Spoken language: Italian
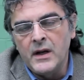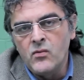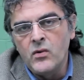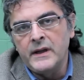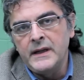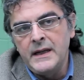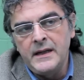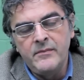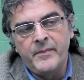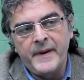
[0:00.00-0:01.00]
la cura delle
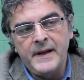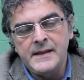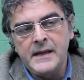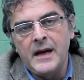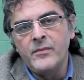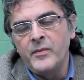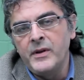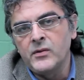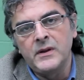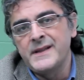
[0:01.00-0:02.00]
imprese al
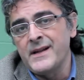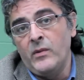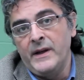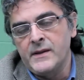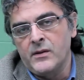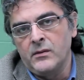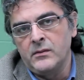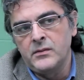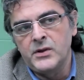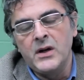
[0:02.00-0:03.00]
momento del sequestro,